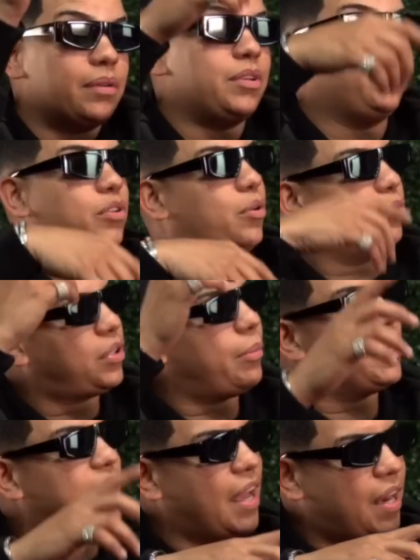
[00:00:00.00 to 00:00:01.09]
Y yo dije, contra, me
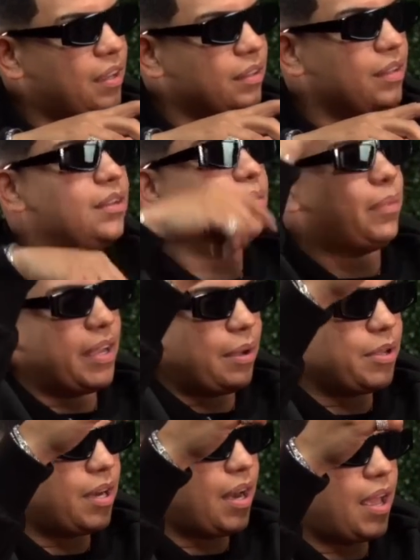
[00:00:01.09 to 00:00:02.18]
quieren allá
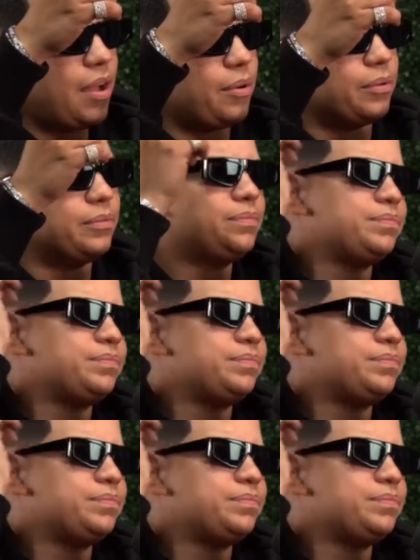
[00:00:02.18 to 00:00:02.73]
bien lejos.